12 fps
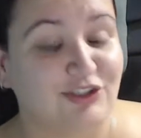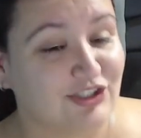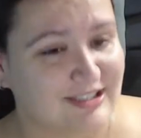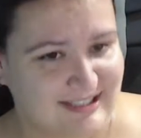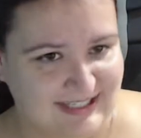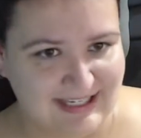
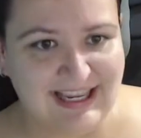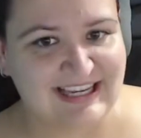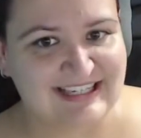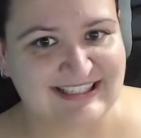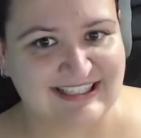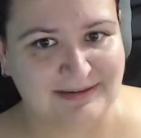Sí,
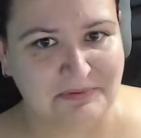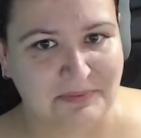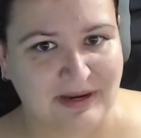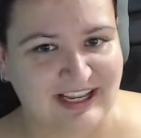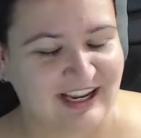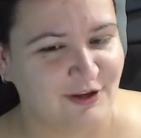esta es la misma
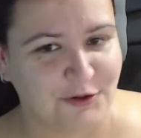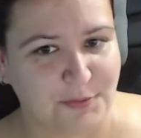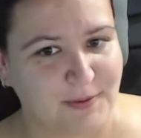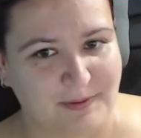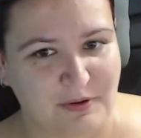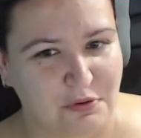marca que yo
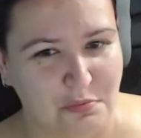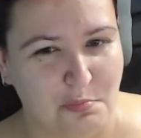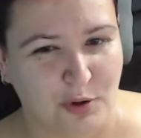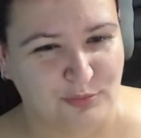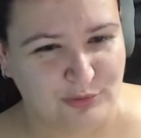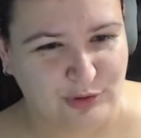compraba hace un
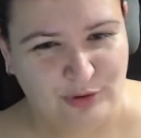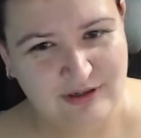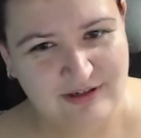montón.